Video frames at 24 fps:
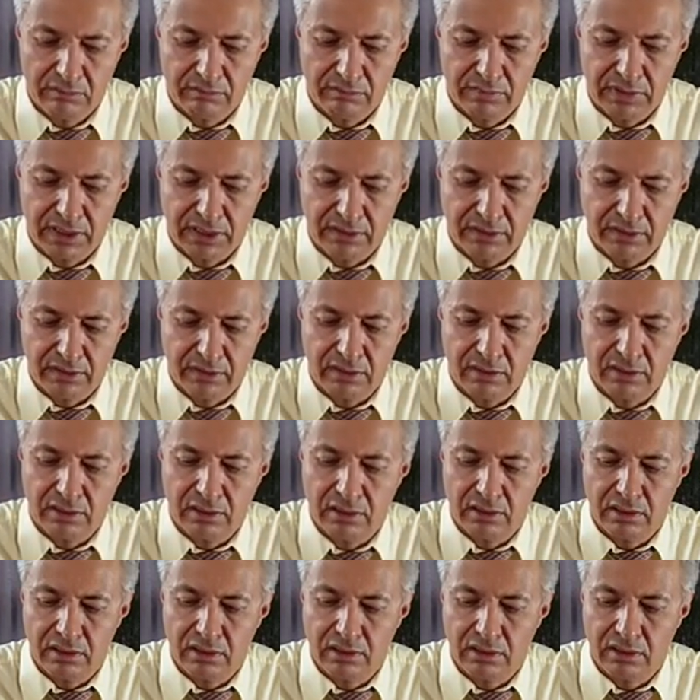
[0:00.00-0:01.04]
Man,
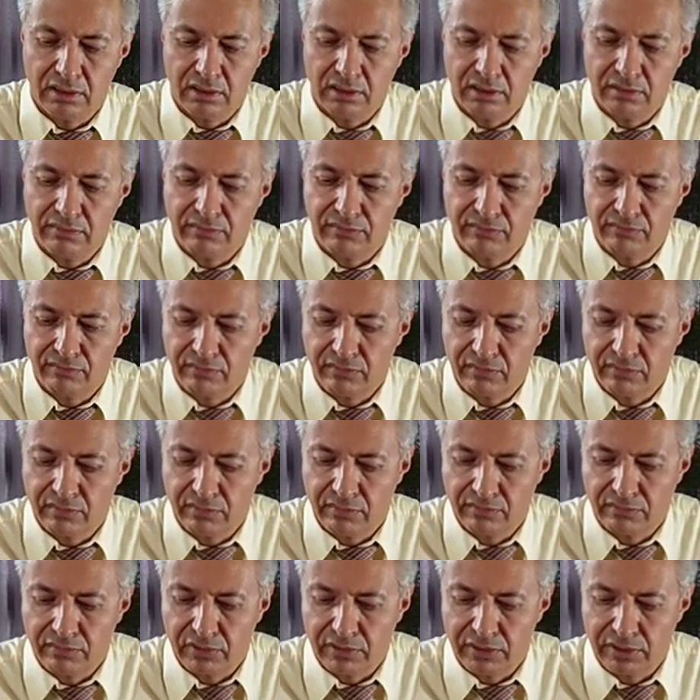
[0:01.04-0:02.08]

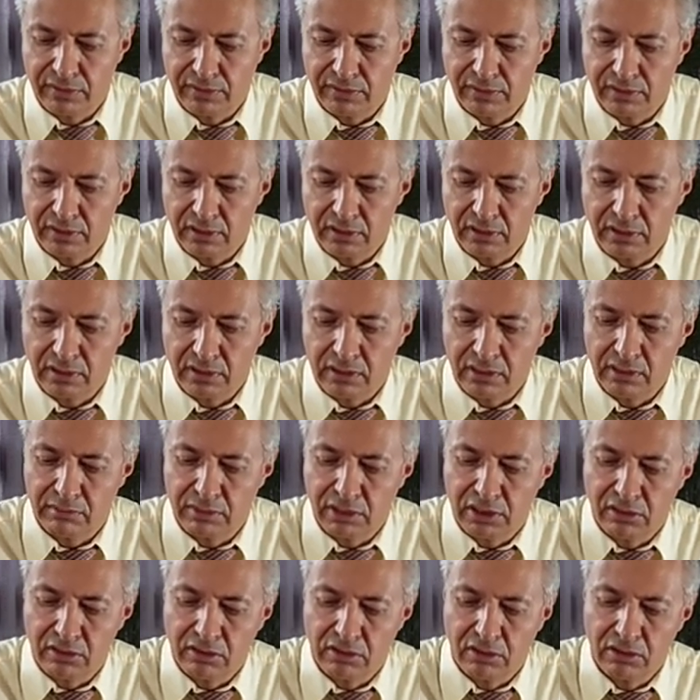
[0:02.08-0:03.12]
wir wollen es
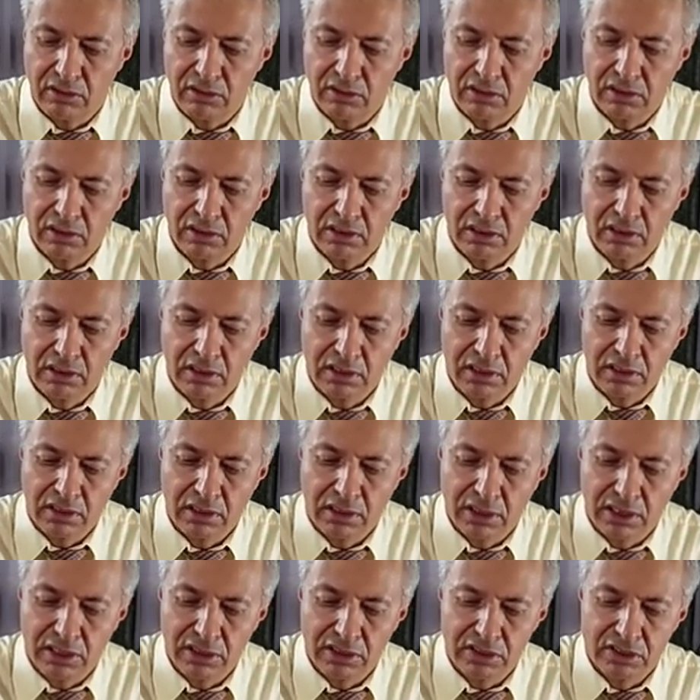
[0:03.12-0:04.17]
aber auch
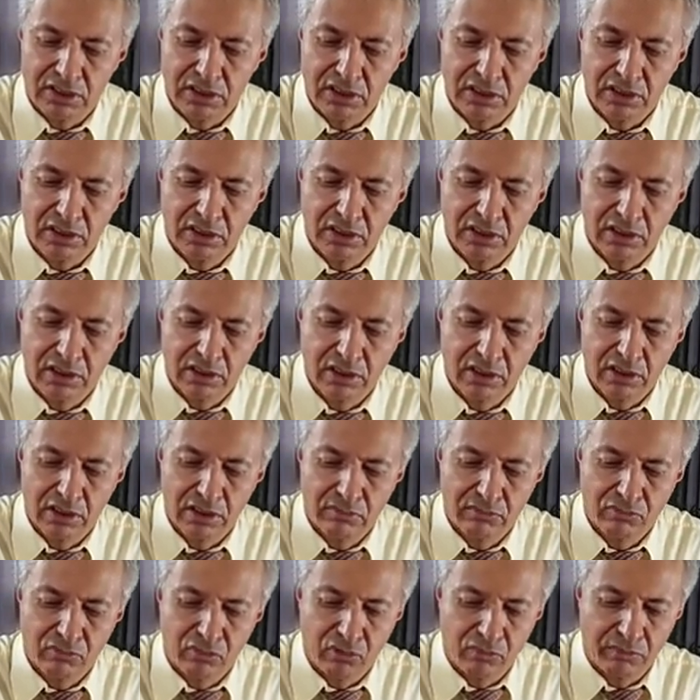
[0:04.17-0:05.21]
gleich
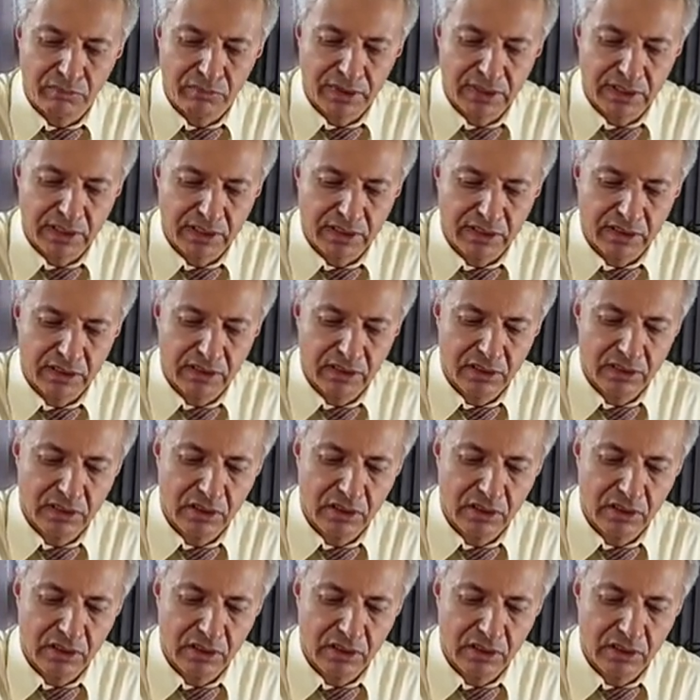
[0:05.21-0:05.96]
probieren.